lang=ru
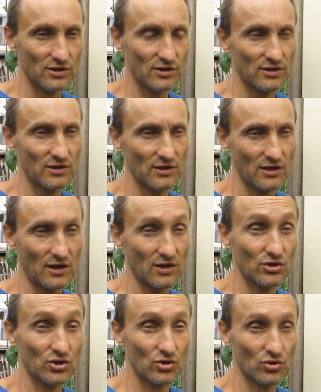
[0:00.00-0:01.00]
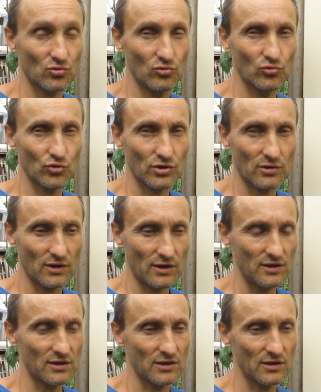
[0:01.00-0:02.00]
соседей, как, что нужно
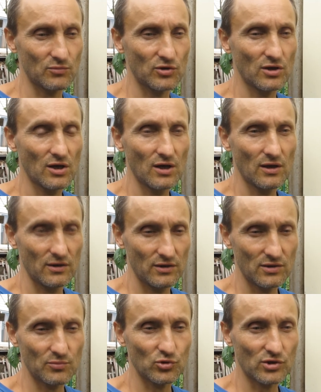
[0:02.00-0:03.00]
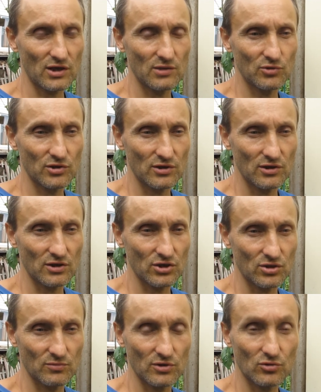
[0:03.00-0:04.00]
хранить, они бы не допускали бы таких
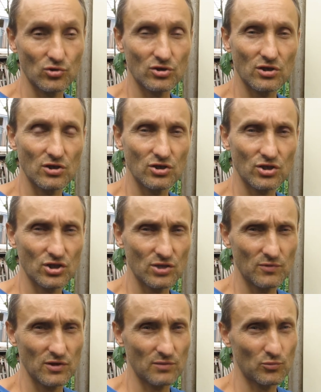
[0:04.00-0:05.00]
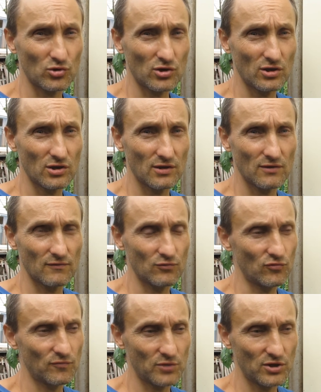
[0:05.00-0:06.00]
ошибок. Точно такие же ошибки допускают и
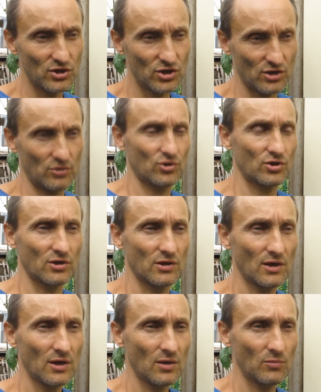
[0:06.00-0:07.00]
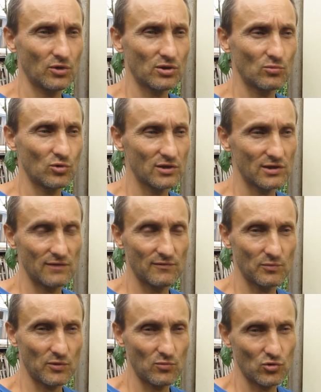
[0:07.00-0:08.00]
вновь приезжающие. Поэтому, если
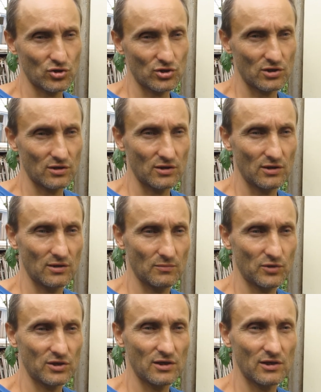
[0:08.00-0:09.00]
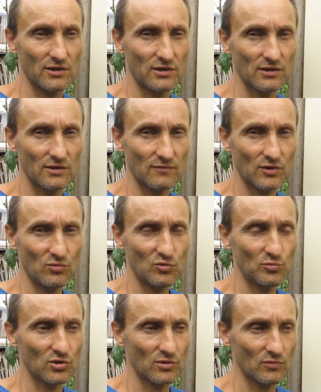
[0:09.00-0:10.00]
вы поможете и поделитесь своим
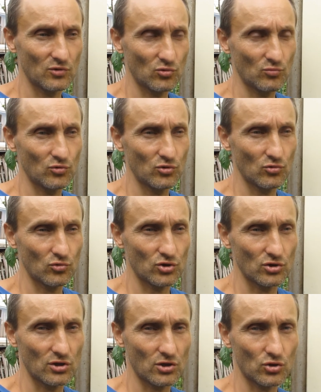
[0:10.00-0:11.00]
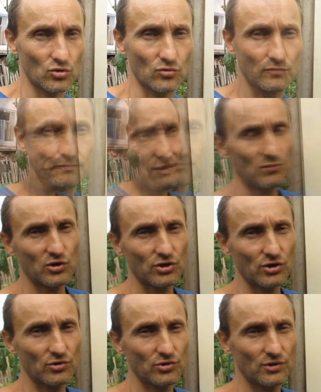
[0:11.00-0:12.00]
опытом, то будет очень хорошо. Я
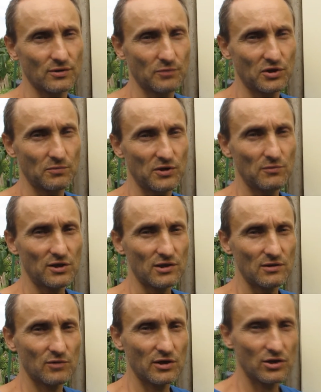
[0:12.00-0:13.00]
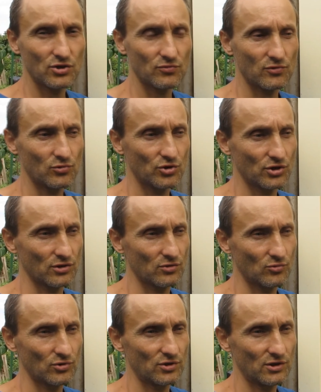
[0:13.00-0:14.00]
обращаюсь к предпринимателям горячего ключа,
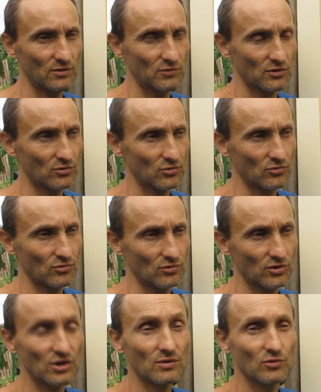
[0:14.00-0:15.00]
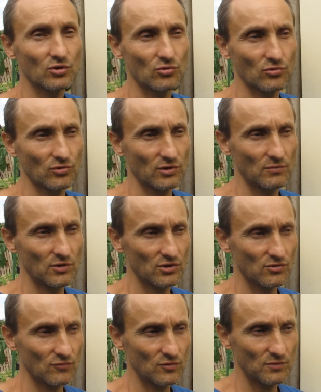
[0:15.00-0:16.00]
то есть теми, кто, тем, кто
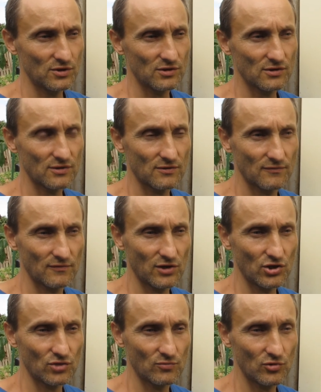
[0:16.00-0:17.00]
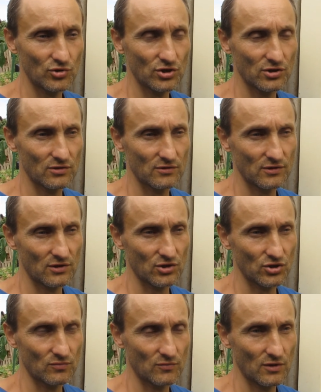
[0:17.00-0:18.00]
имеет свой бизнес в горячем ключе,
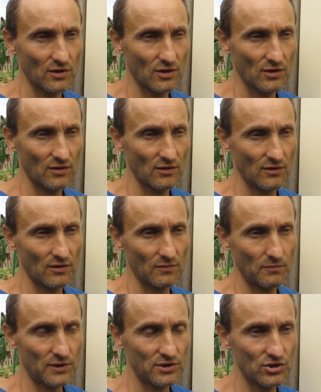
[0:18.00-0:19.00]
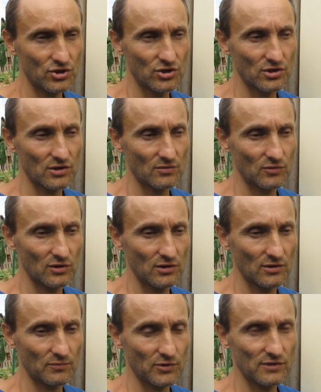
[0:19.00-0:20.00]
скажем, Э, пасечником
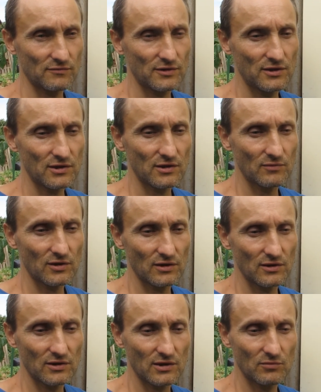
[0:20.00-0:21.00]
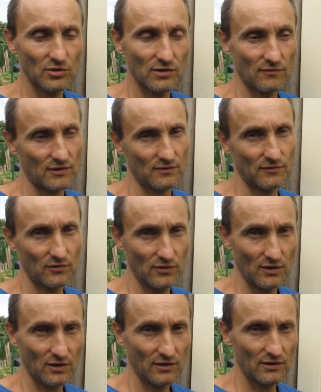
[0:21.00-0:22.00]
или производителем каких-либо товаров,
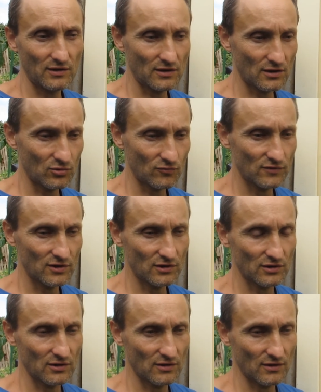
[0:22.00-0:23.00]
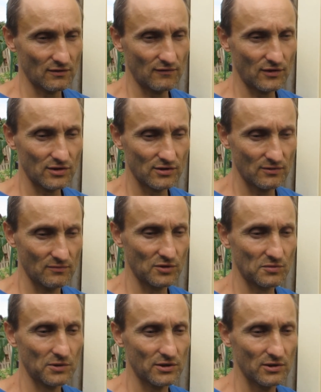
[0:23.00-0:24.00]
я готов сделать о э, вас
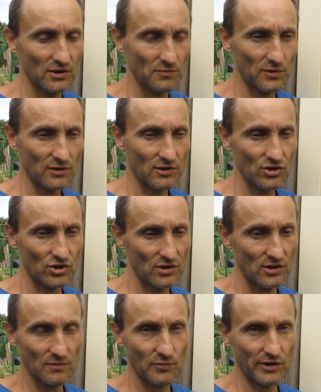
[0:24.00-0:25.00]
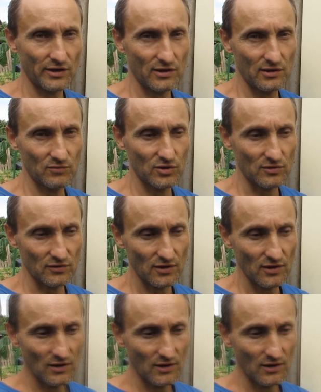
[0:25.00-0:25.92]
бесплатные репортажи и прорекламировать.